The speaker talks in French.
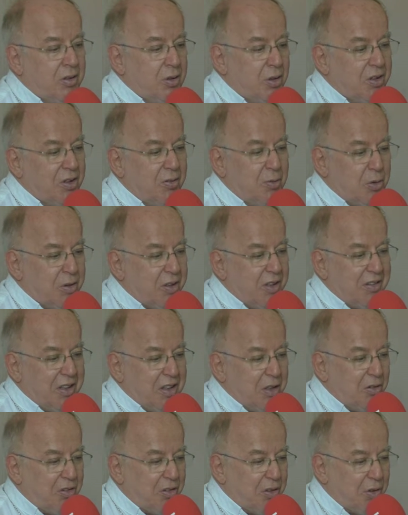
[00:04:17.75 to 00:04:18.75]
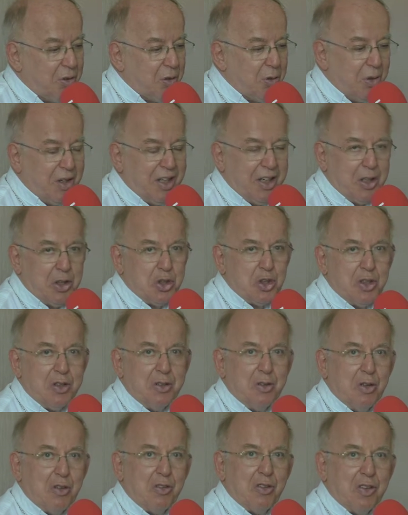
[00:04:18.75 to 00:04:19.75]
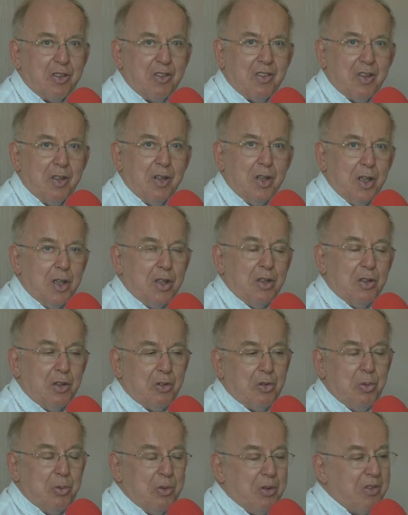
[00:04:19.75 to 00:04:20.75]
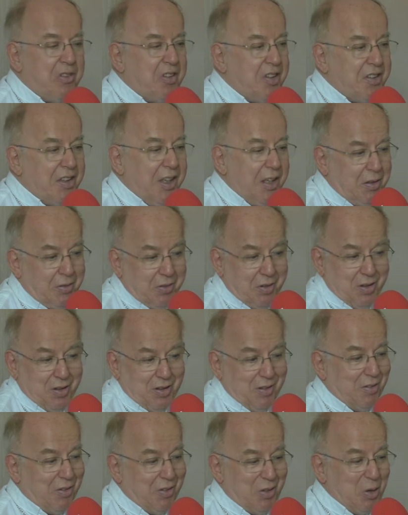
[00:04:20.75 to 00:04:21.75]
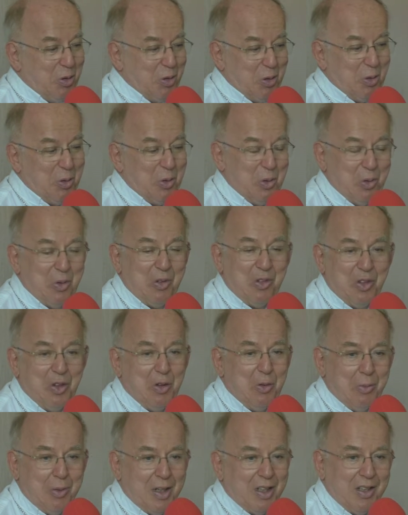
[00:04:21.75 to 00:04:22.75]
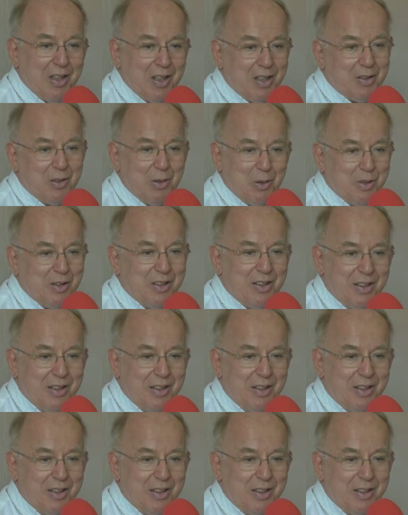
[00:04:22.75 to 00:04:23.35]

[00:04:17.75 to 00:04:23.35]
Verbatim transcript: quand ils vont travailler dans un collège, dans, un, dans une de ces terres, c'est aussi une manière